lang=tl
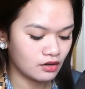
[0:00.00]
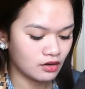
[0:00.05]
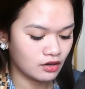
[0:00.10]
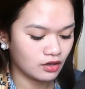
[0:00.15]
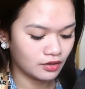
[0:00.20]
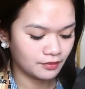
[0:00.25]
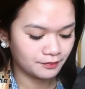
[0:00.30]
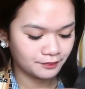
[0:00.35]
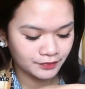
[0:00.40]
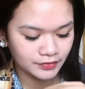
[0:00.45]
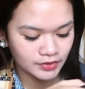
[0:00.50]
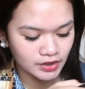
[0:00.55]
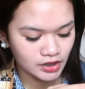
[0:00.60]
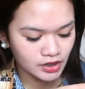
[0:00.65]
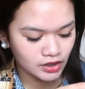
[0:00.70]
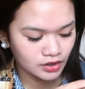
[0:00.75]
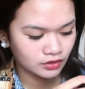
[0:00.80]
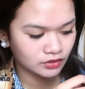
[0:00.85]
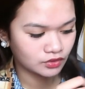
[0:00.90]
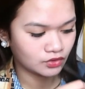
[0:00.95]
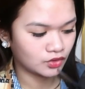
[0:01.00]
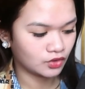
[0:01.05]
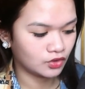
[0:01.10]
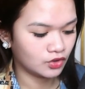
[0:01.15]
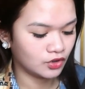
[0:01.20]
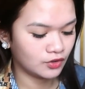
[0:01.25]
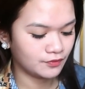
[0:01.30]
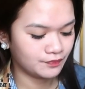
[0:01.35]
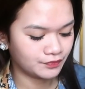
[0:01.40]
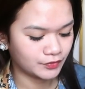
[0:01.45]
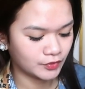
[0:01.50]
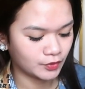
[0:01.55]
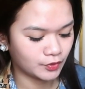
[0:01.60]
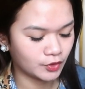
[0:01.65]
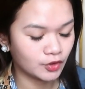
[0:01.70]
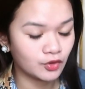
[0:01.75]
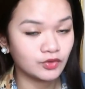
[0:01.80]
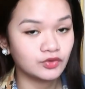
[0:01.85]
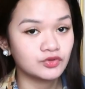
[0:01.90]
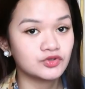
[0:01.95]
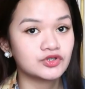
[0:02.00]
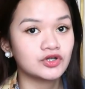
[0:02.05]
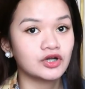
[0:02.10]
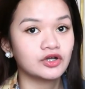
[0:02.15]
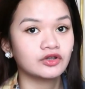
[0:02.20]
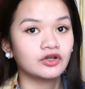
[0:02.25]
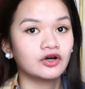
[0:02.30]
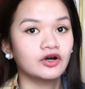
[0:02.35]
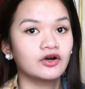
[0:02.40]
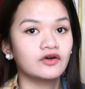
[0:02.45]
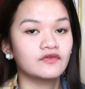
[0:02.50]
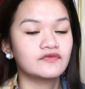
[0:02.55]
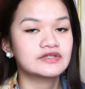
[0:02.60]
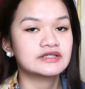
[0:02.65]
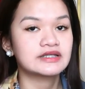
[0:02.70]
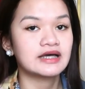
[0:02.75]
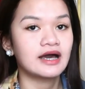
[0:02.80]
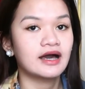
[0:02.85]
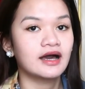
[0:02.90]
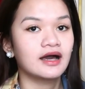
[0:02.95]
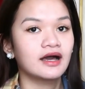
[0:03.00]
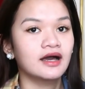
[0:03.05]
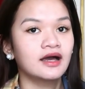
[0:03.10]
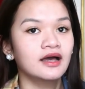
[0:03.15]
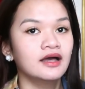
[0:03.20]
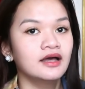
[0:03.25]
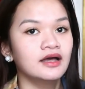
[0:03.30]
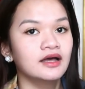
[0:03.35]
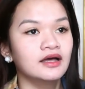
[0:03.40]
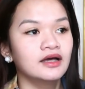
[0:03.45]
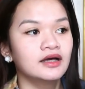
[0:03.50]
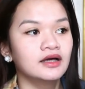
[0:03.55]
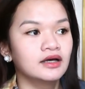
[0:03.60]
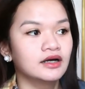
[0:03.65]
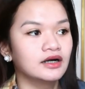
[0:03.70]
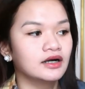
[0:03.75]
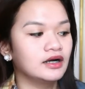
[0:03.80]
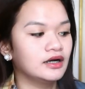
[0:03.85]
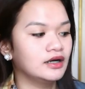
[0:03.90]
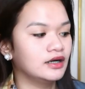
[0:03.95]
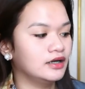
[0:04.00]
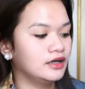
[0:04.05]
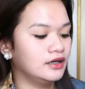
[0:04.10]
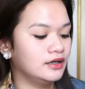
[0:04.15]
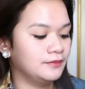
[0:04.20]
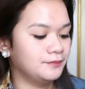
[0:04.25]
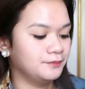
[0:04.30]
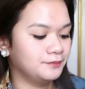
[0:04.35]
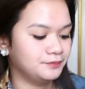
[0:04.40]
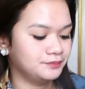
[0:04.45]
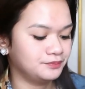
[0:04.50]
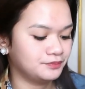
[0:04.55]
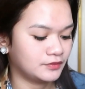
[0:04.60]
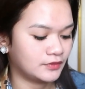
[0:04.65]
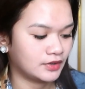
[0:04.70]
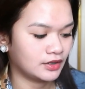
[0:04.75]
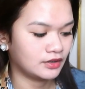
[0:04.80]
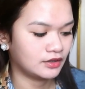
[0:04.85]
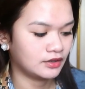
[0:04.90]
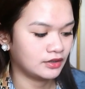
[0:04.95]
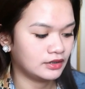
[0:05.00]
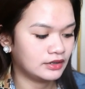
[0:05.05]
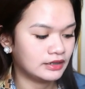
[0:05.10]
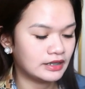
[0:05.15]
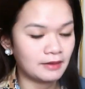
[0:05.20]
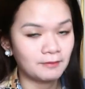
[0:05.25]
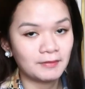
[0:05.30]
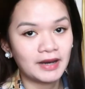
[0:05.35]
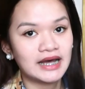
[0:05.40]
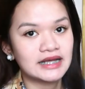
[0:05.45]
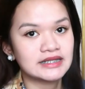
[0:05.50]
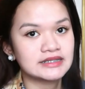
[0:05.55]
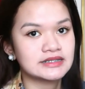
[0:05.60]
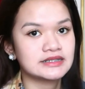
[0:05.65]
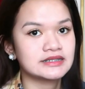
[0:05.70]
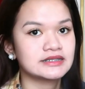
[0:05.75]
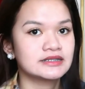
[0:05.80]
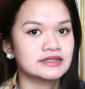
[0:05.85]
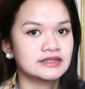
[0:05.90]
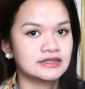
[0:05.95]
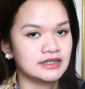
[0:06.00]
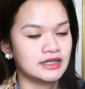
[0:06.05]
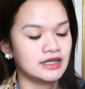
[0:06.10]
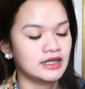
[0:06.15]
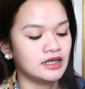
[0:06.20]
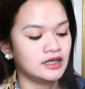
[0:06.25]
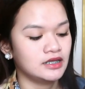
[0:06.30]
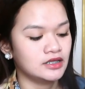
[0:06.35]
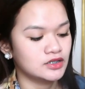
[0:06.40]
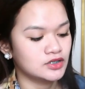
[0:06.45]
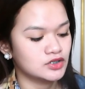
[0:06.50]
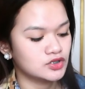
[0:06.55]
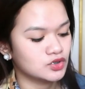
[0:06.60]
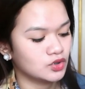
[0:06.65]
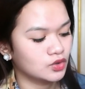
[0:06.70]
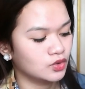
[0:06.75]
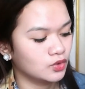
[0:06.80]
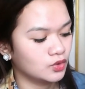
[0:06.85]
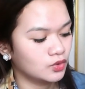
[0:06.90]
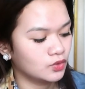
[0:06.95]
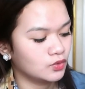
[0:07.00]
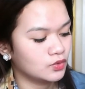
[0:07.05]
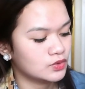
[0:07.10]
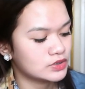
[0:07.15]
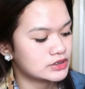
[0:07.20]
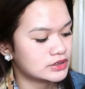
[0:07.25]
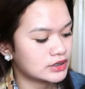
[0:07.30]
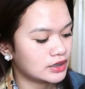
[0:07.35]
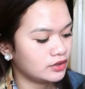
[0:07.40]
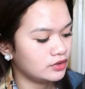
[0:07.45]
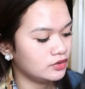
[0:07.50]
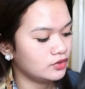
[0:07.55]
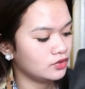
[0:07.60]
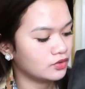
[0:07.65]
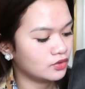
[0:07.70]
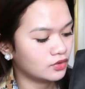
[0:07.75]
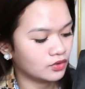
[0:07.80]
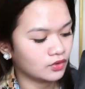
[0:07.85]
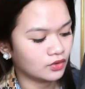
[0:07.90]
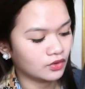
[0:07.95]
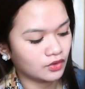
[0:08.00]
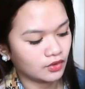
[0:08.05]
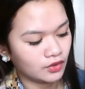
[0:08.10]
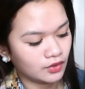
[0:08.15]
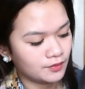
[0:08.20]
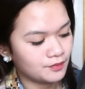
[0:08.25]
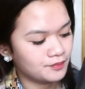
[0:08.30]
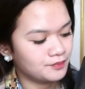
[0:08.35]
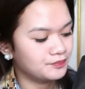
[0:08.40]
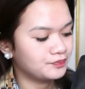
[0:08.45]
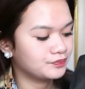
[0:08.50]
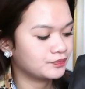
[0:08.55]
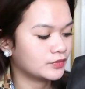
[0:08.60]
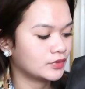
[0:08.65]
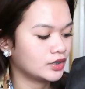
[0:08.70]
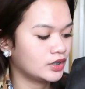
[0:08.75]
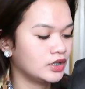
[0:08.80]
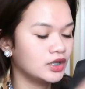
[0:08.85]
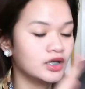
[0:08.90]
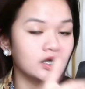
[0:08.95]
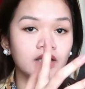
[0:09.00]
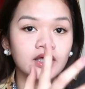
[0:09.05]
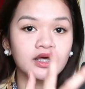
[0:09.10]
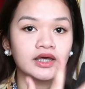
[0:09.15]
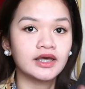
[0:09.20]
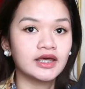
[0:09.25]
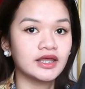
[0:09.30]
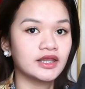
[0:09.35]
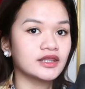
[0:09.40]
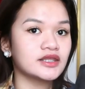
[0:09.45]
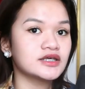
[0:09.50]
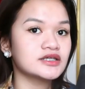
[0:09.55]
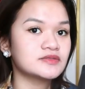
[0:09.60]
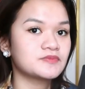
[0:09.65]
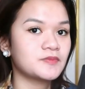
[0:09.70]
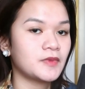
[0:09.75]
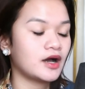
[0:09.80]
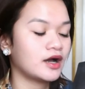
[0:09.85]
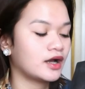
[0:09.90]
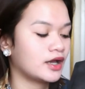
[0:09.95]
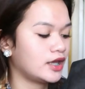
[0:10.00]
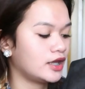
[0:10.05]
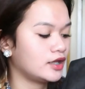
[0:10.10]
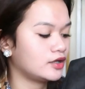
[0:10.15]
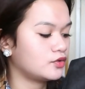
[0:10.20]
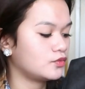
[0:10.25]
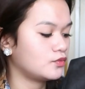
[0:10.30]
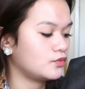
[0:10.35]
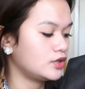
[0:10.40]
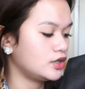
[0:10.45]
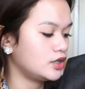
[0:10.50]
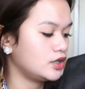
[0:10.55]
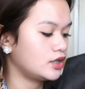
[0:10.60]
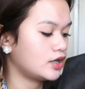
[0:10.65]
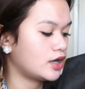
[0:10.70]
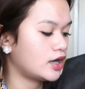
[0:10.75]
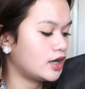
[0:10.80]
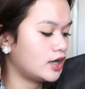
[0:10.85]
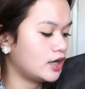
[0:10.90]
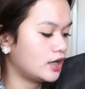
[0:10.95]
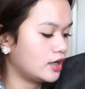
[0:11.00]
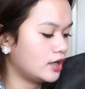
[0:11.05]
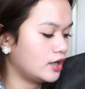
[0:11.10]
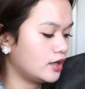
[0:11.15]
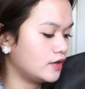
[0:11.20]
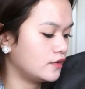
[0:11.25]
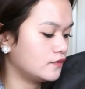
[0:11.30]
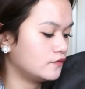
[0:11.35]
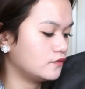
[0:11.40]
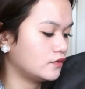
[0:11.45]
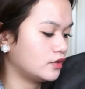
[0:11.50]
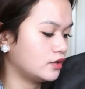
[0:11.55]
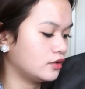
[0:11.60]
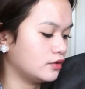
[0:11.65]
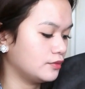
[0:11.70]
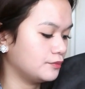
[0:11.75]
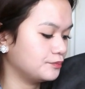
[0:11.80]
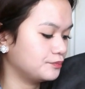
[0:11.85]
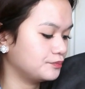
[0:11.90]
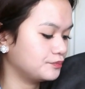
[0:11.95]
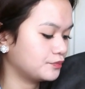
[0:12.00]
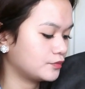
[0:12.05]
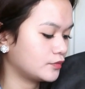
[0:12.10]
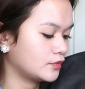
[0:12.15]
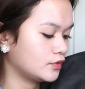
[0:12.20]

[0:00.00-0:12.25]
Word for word: um, dito, we're going to start off sa um, labas. So, sa loob, in this pocket, we have um,